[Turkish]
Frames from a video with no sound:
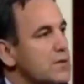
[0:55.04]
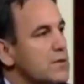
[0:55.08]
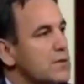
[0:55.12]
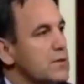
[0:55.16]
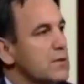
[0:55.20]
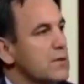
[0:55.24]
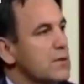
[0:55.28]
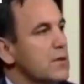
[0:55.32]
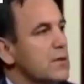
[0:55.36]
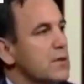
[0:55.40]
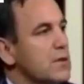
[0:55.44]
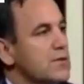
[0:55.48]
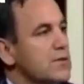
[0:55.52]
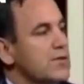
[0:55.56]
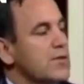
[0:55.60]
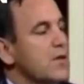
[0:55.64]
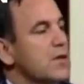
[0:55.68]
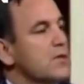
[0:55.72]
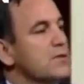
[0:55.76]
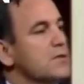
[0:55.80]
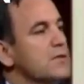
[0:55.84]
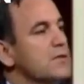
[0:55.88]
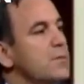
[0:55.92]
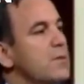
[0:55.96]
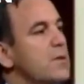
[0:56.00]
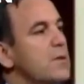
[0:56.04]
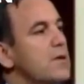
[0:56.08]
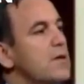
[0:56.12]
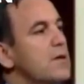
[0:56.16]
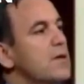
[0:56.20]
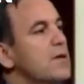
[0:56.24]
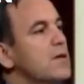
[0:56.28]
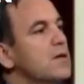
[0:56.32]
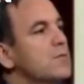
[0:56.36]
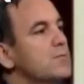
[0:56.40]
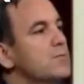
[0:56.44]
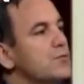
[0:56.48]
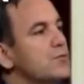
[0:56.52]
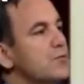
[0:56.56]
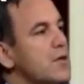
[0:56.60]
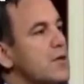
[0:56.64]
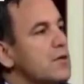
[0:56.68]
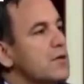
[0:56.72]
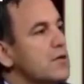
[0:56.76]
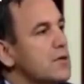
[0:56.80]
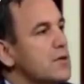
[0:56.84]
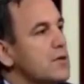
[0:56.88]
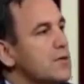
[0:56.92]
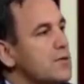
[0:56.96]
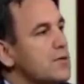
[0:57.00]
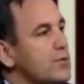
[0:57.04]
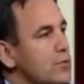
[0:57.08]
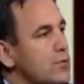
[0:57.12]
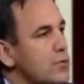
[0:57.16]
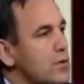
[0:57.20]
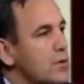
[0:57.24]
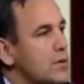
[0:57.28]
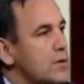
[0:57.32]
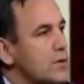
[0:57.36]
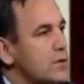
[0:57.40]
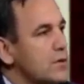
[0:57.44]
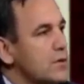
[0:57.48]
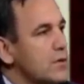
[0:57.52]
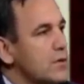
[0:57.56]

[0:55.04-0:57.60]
için cansiperane mücadele ediyorlar.